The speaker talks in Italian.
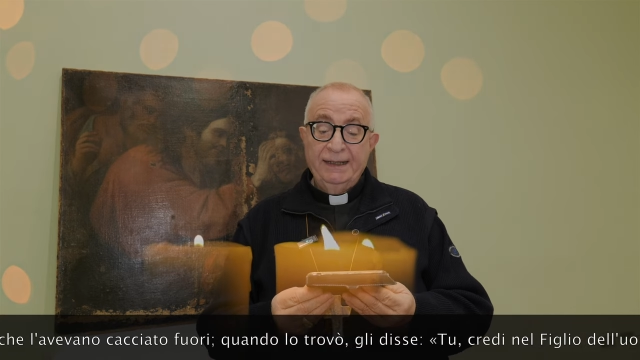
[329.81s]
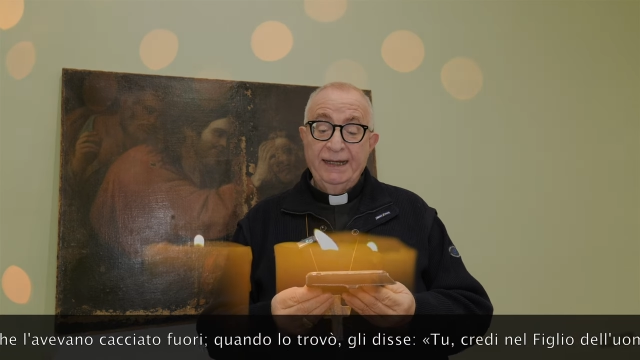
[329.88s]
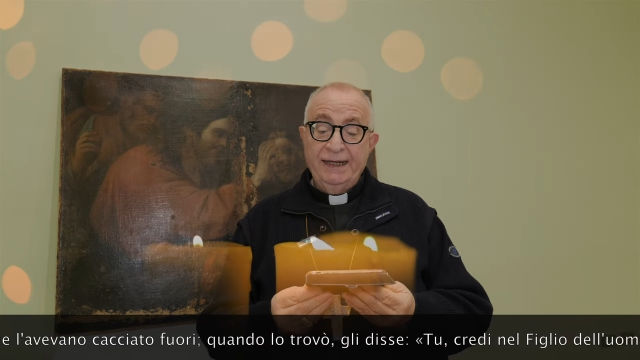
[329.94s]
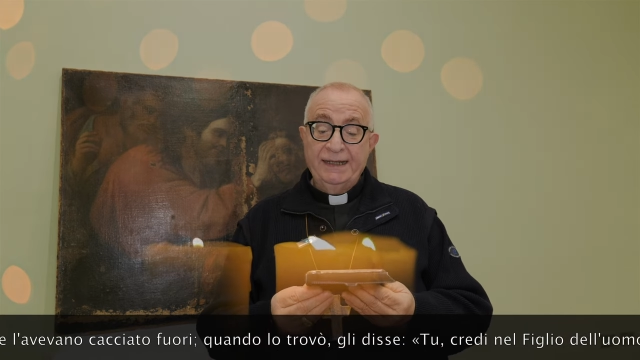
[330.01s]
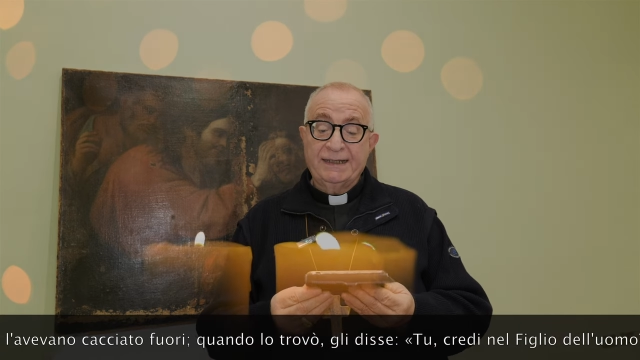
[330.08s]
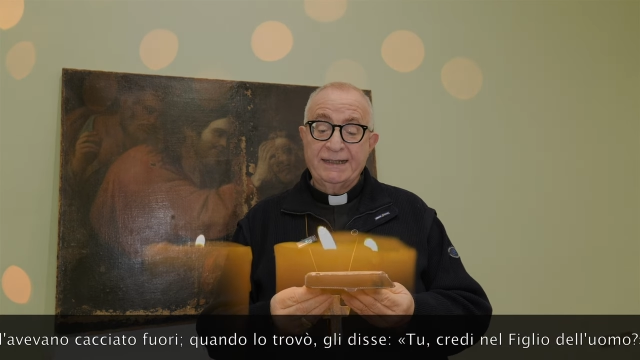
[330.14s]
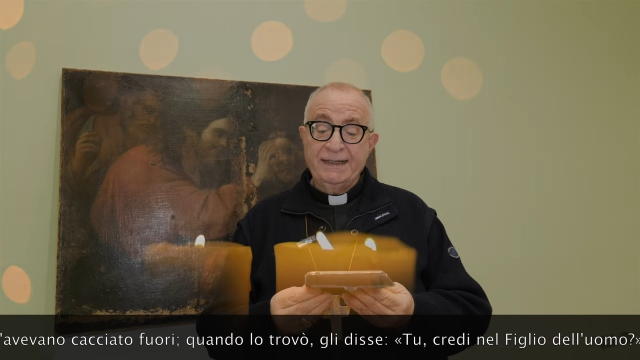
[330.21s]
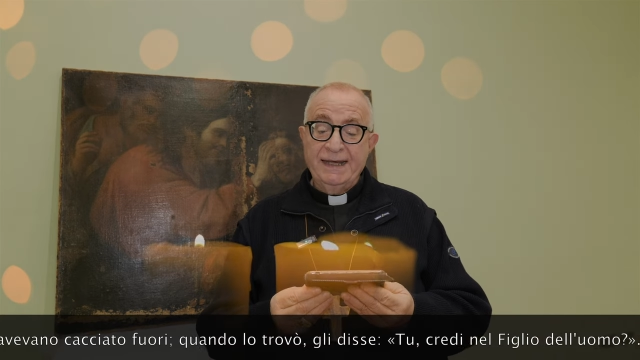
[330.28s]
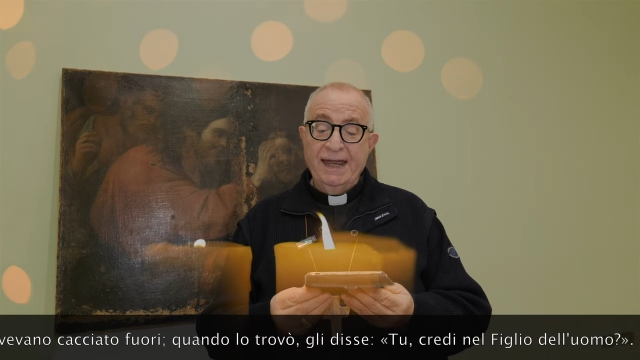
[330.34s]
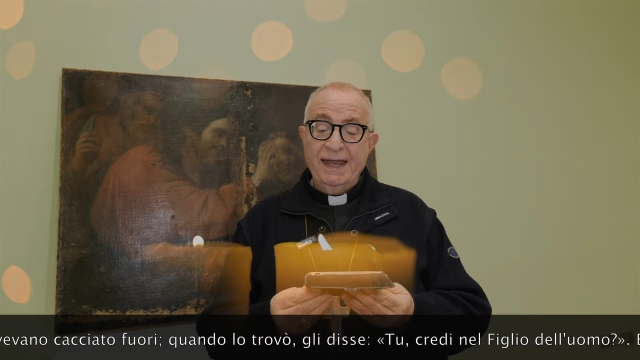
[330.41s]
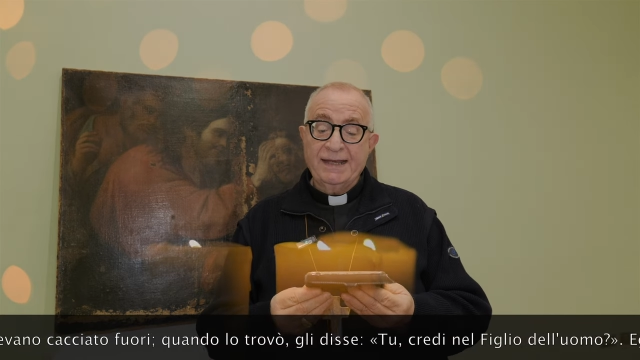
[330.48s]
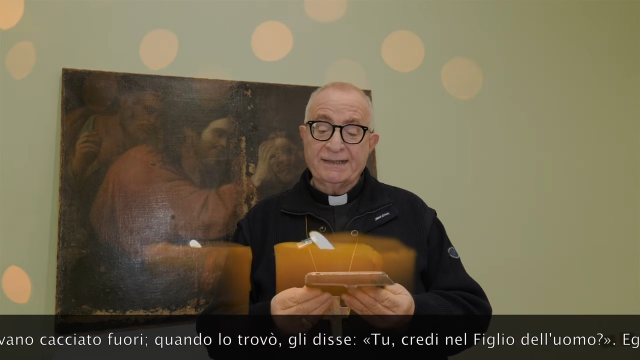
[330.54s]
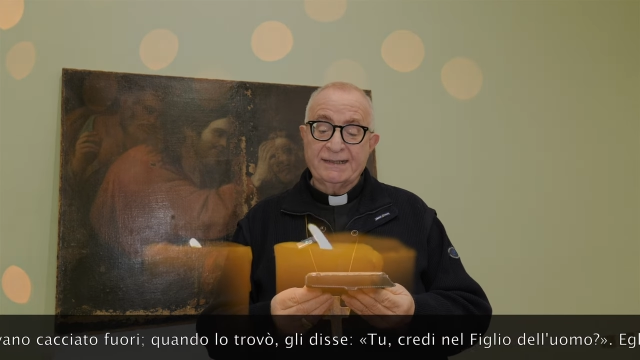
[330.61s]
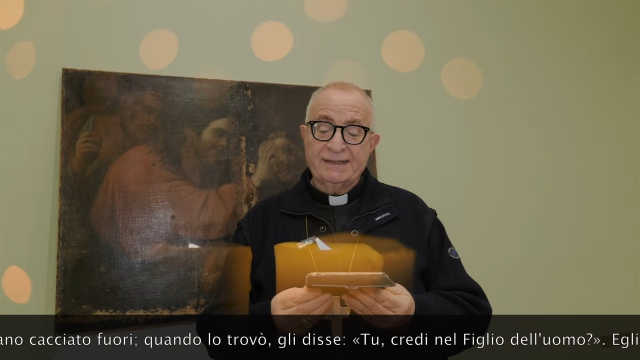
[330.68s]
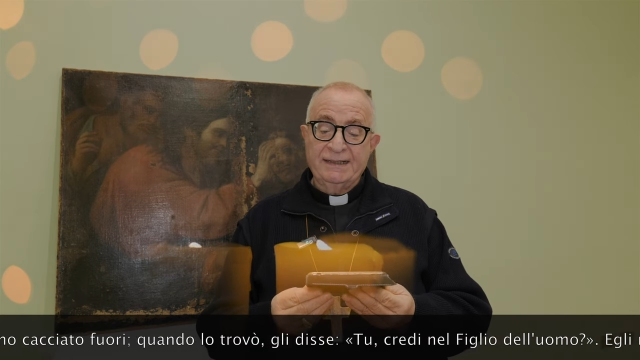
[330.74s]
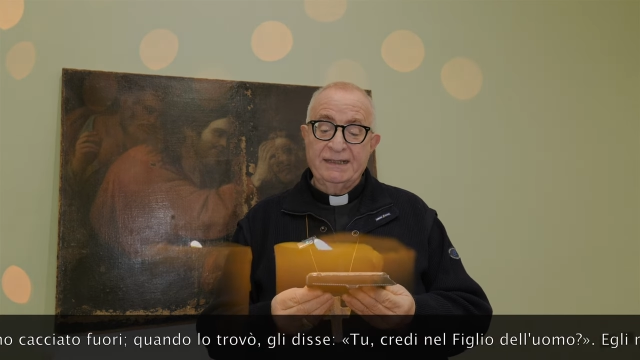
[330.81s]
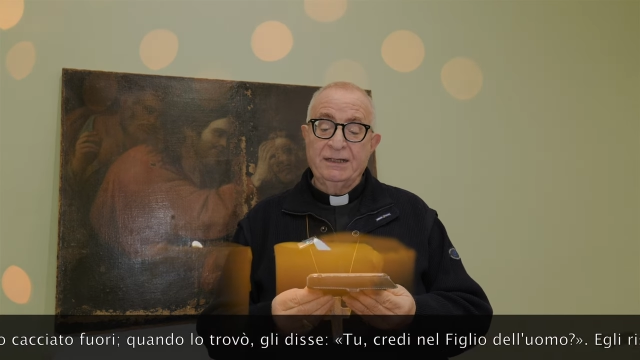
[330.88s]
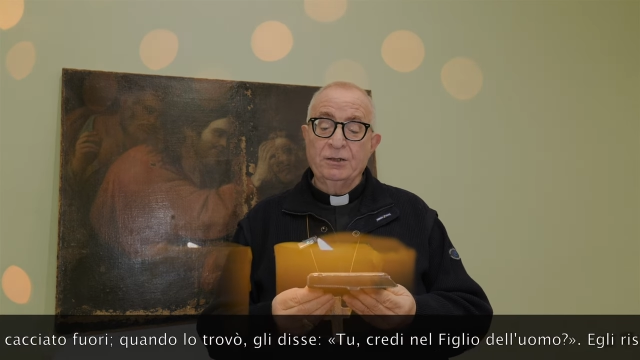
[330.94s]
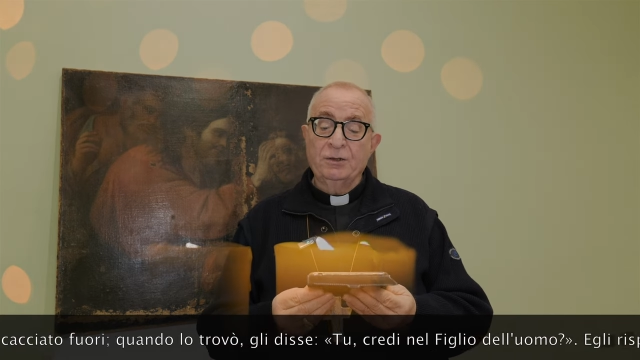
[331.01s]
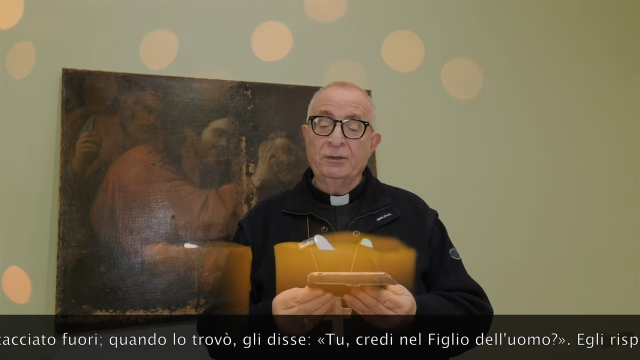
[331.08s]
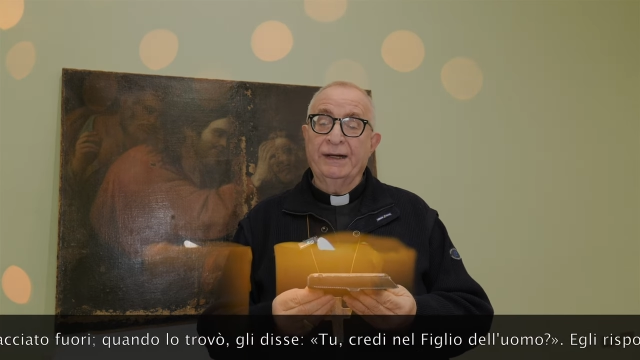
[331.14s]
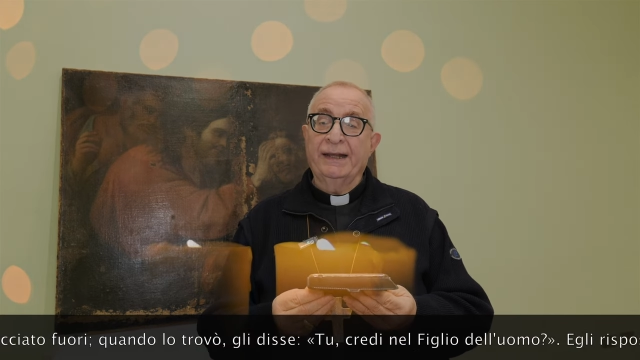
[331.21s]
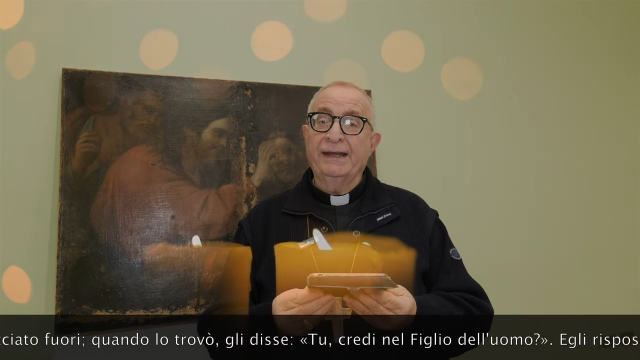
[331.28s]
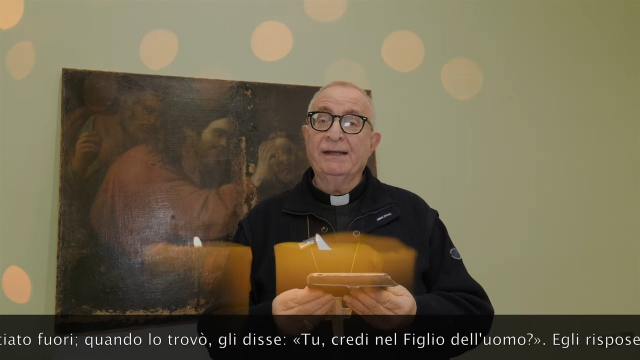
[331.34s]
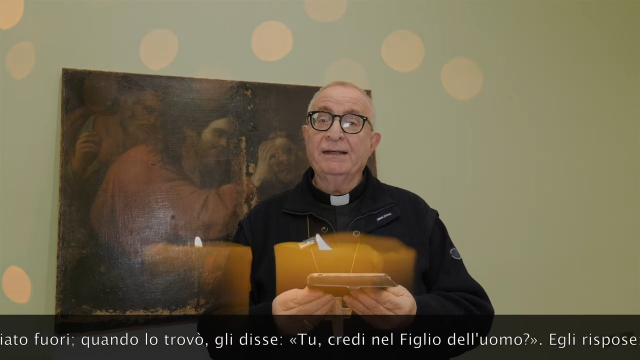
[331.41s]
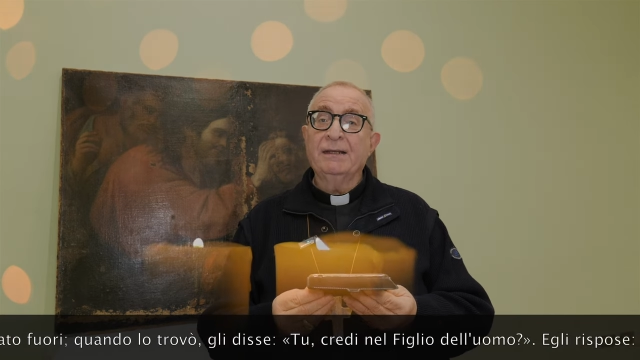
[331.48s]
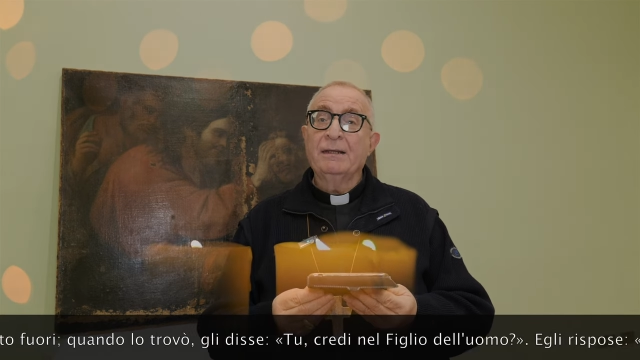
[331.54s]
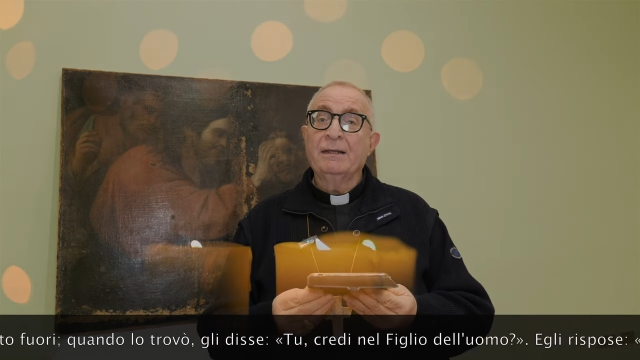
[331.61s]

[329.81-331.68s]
E chi è, Signore,